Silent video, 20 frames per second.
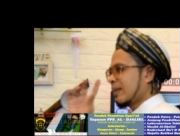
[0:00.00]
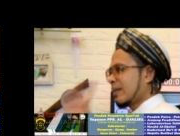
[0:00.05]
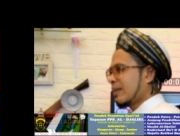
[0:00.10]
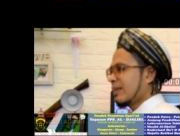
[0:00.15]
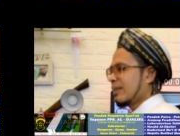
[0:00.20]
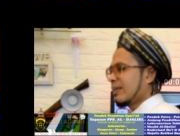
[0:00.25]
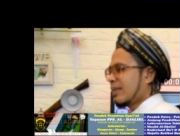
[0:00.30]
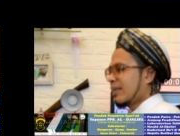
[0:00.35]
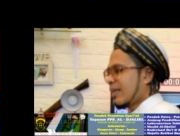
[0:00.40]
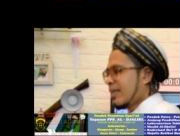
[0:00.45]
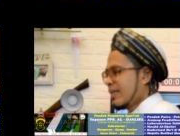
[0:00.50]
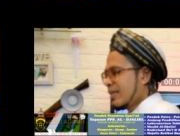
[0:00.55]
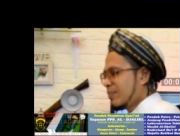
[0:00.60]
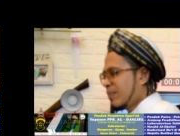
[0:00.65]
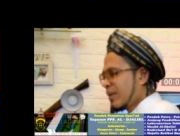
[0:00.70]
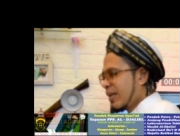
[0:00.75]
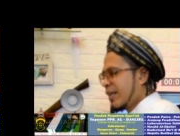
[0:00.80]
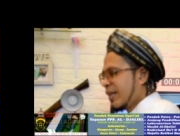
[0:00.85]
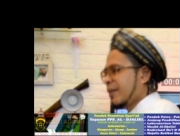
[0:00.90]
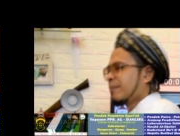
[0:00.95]
Jadi begini,
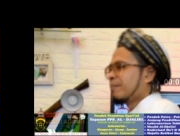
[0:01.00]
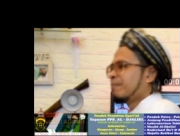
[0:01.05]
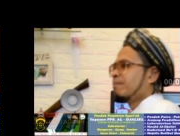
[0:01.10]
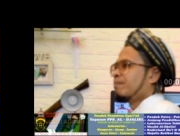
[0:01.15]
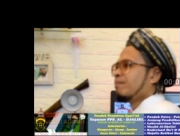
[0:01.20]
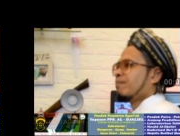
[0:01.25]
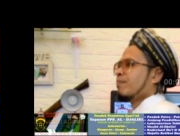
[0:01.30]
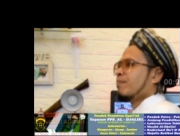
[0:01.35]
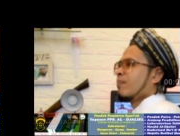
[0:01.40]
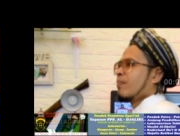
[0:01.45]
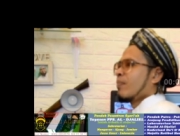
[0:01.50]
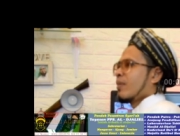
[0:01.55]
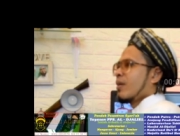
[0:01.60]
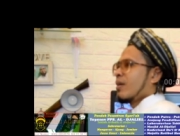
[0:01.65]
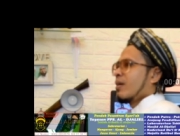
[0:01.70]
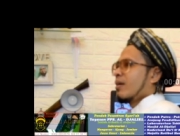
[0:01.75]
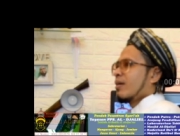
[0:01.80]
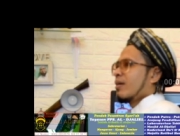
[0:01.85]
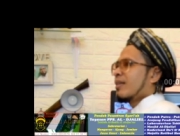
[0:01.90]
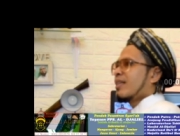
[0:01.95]

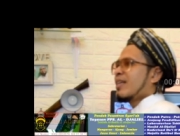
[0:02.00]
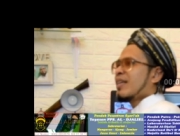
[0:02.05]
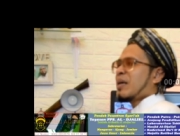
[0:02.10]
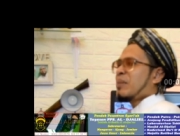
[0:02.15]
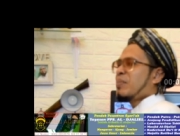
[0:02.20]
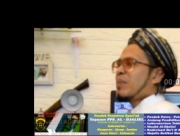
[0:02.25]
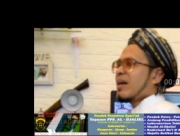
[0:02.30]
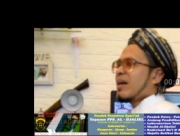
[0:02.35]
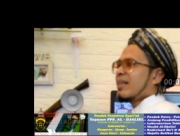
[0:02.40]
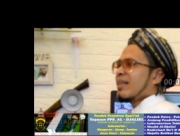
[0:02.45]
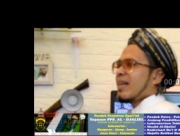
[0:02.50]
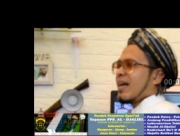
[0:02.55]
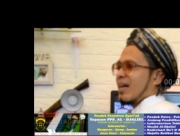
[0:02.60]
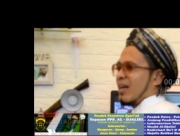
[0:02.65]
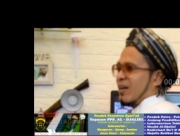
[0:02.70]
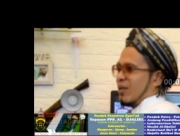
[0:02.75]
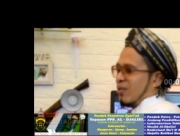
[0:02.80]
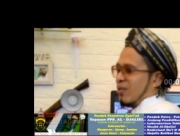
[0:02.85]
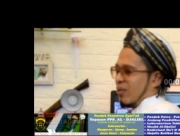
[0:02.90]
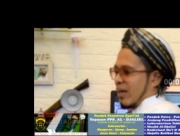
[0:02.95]
ketika mengatakan
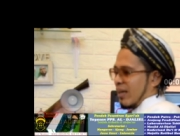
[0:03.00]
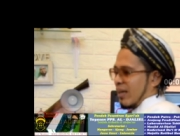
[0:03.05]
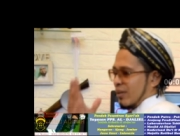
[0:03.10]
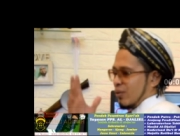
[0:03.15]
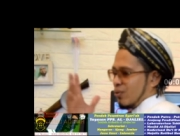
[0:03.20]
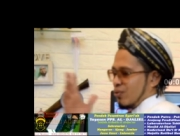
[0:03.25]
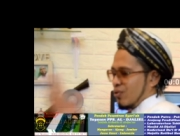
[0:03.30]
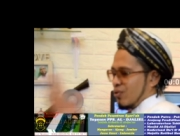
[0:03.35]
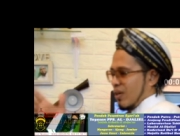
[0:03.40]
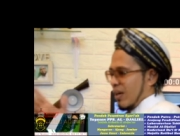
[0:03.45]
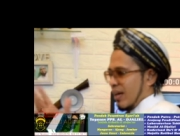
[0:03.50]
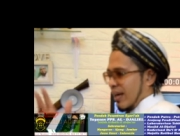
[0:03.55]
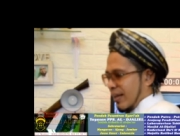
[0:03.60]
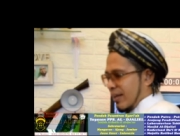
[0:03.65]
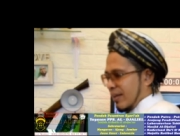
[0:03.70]
orang itu jelek,